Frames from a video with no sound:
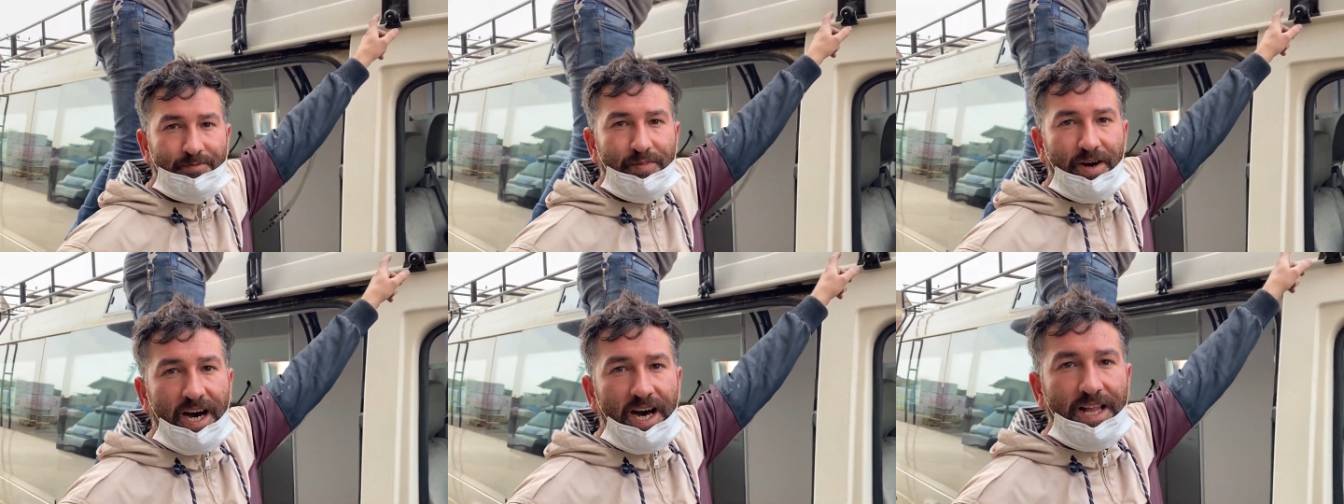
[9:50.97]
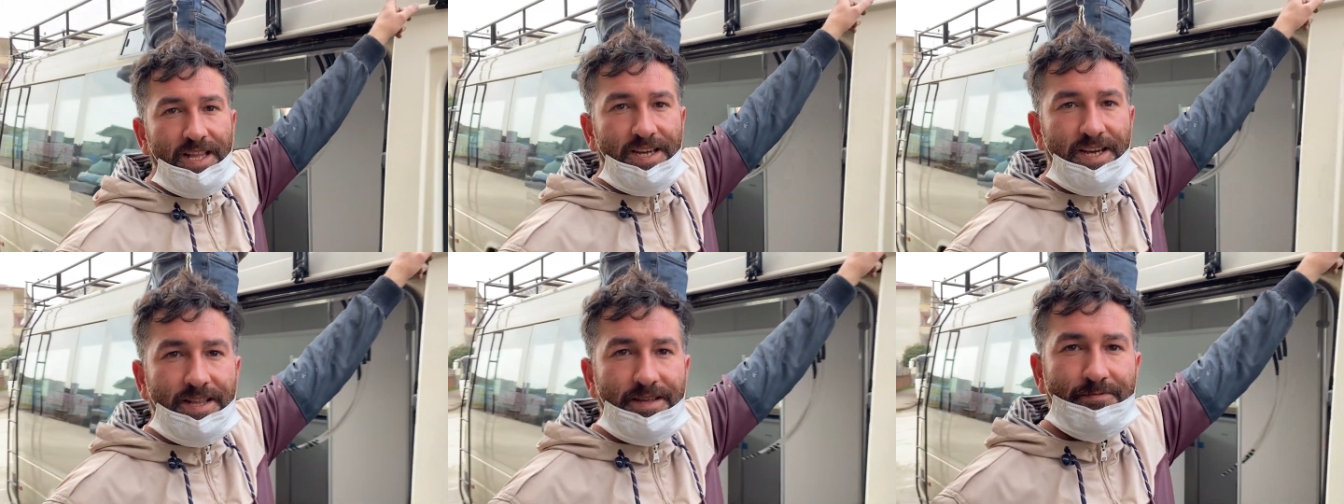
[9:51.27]

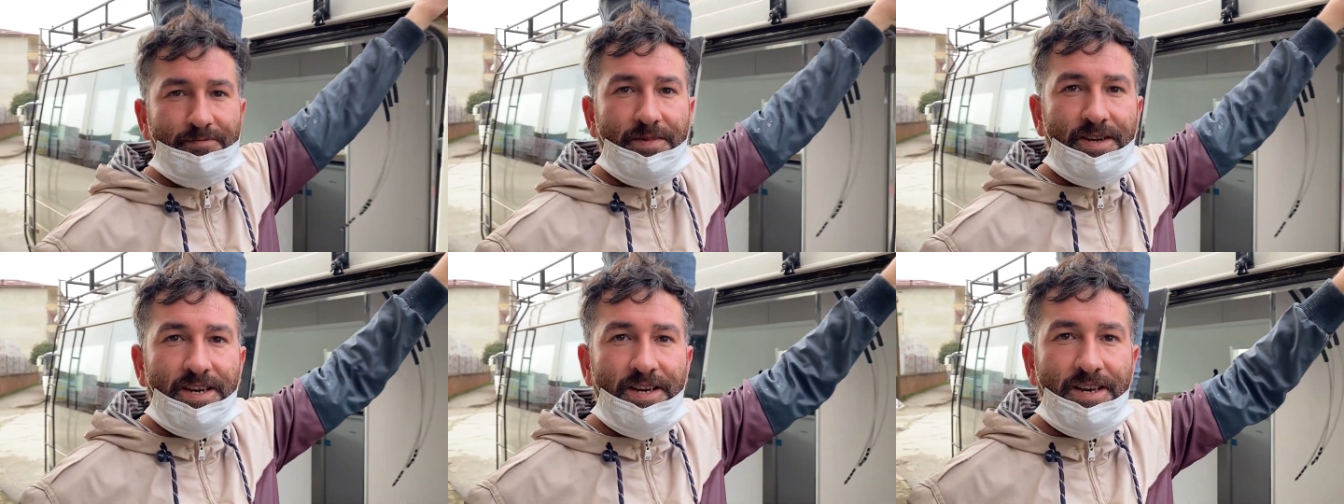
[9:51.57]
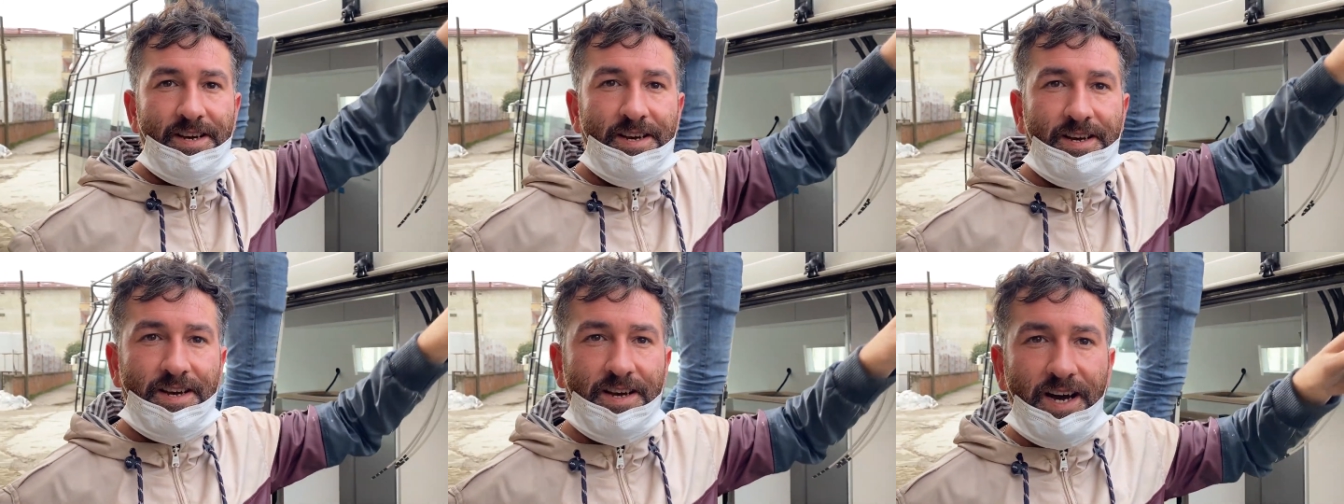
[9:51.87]
bağlayalım.
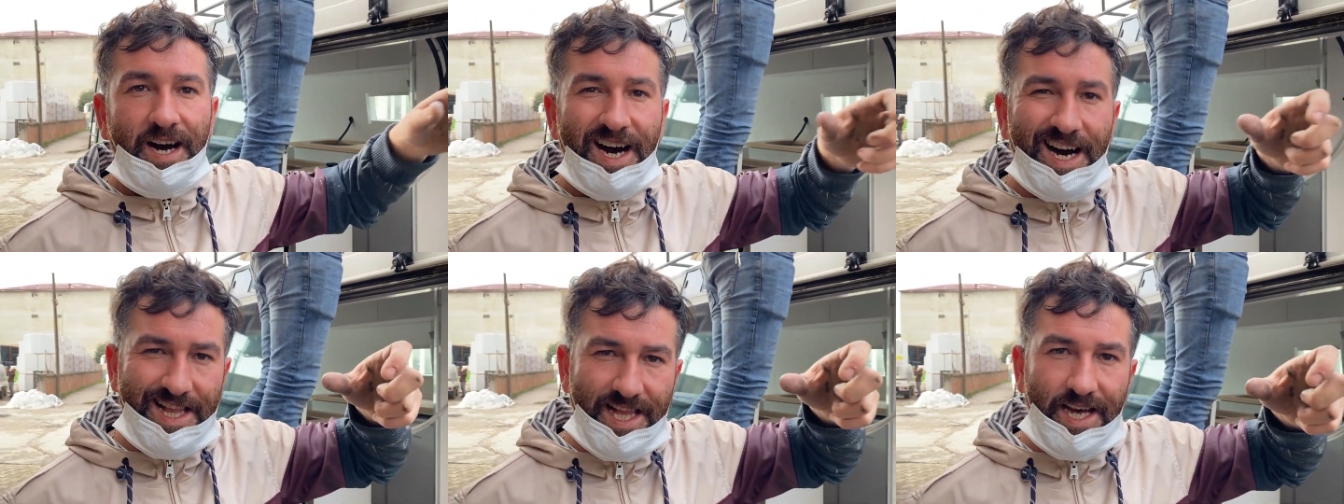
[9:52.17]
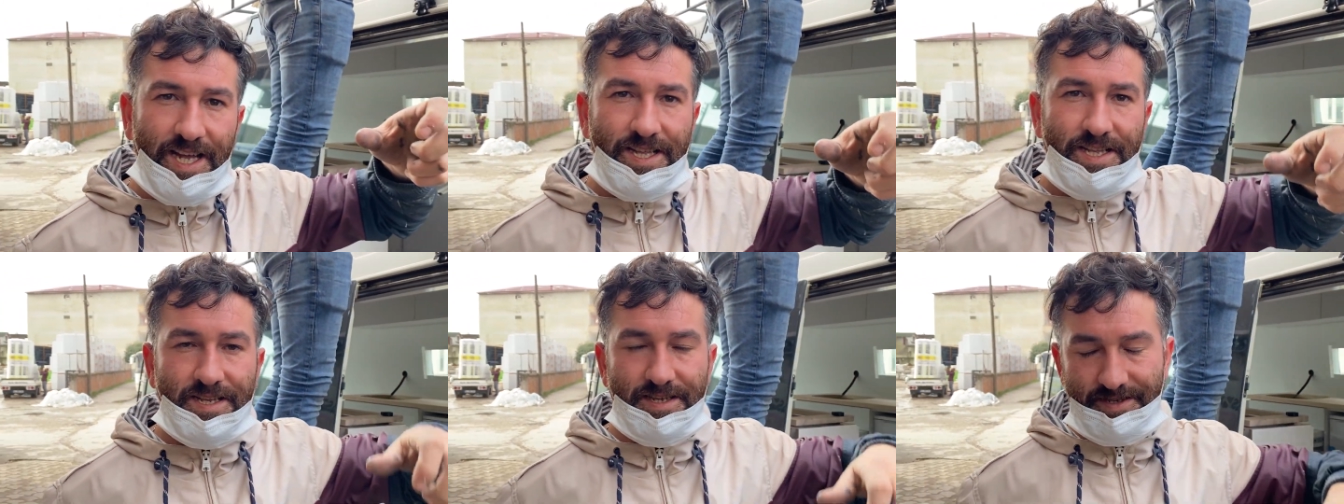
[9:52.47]
Demire
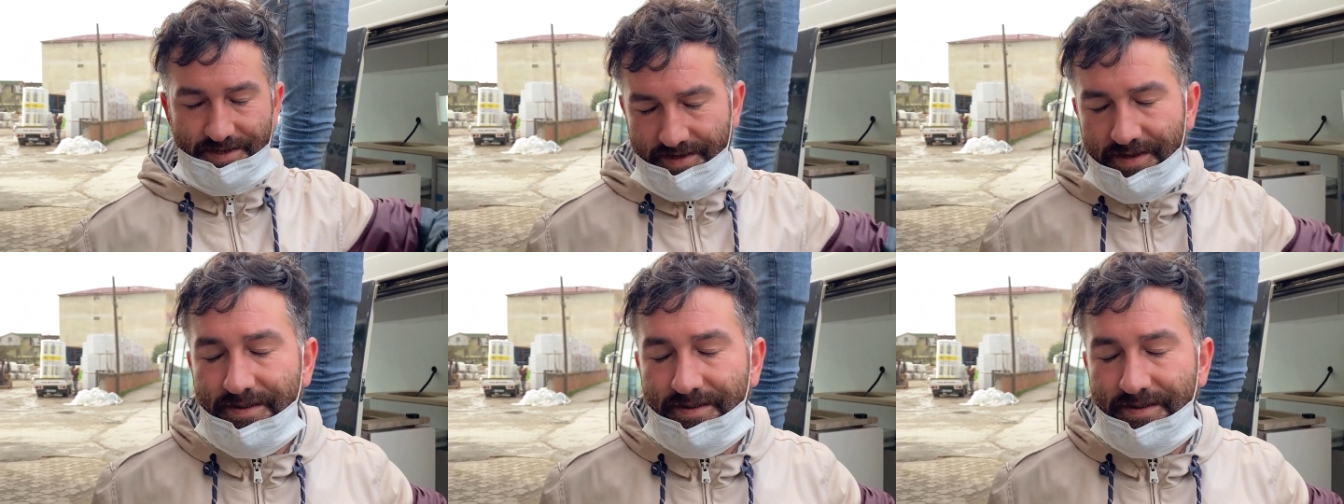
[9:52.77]
bağlayıp çek.